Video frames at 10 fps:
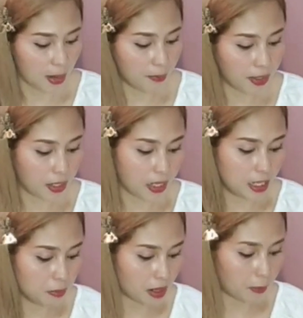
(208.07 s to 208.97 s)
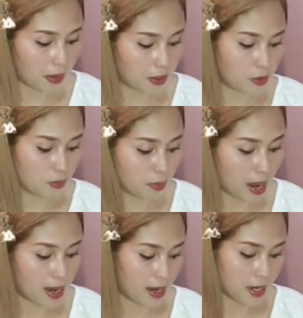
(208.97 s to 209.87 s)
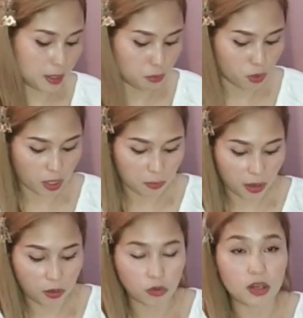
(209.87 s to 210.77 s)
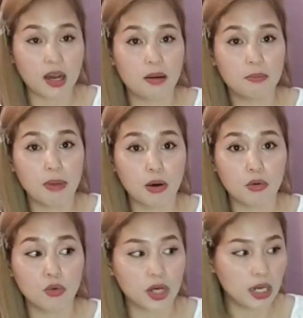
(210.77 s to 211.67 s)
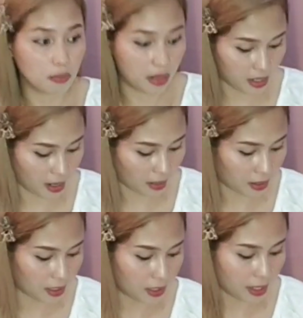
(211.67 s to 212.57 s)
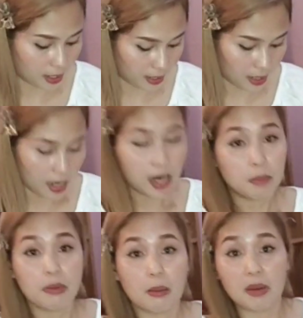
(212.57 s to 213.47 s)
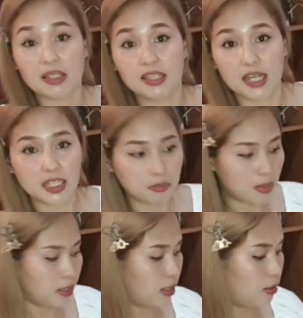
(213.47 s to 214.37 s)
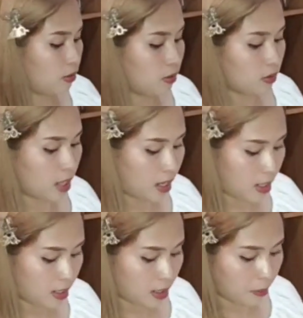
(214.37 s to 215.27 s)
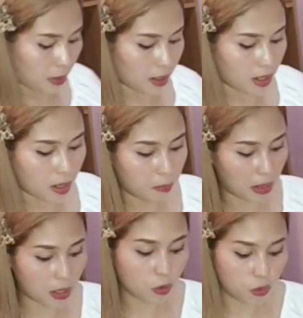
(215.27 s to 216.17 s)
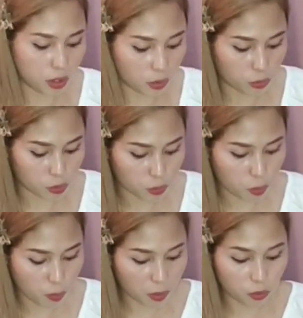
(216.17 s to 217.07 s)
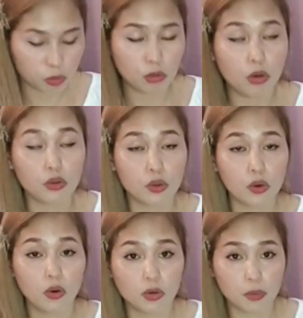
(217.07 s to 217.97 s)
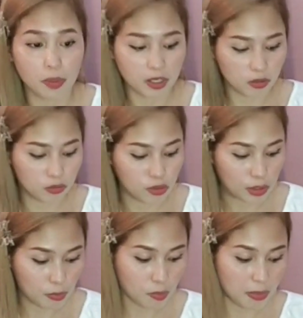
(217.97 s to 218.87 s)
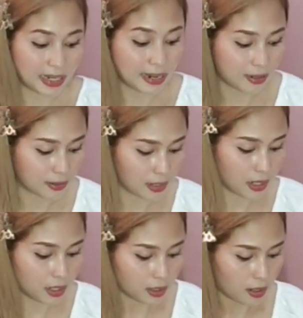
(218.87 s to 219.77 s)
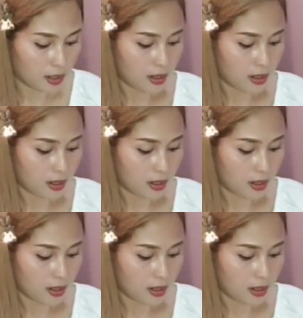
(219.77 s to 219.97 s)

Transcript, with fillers: napakainam kapag yung bahay mo ay mayroon kang bakuran, may garden kang mapagtaniman eh no? Dahil kapag uh, panahon na gusto mong magluto-luto or panahon gusto mong mag-garden,